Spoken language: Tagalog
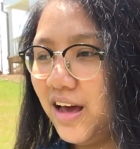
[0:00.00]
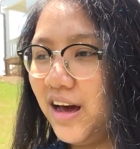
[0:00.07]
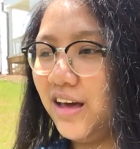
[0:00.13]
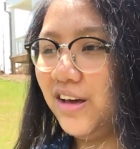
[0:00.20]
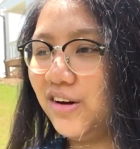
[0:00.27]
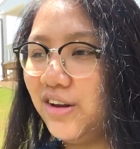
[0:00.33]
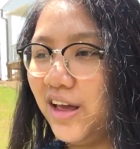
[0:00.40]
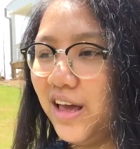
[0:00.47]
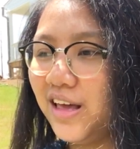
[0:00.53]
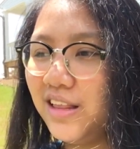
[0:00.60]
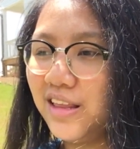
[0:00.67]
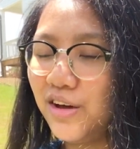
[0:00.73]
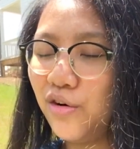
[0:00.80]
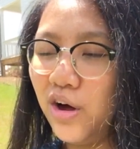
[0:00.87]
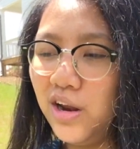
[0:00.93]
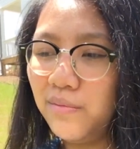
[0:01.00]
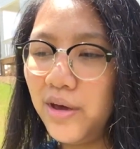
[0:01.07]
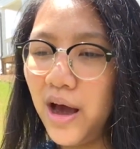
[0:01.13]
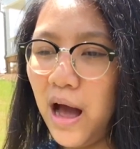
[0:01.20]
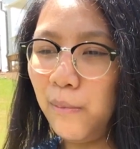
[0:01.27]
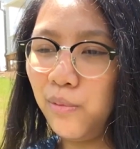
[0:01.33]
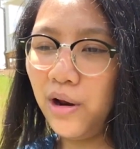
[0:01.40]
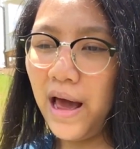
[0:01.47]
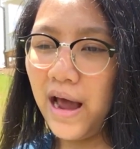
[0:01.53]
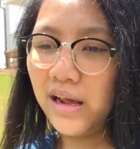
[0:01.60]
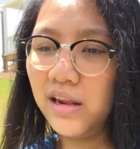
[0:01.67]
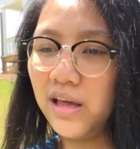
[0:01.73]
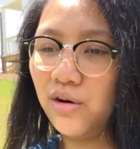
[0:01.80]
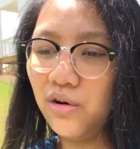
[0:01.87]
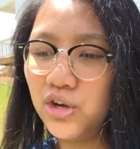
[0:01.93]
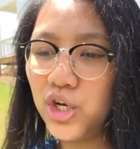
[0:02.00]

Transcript: Ayun, eh hindi ko alam yung Apple ID ko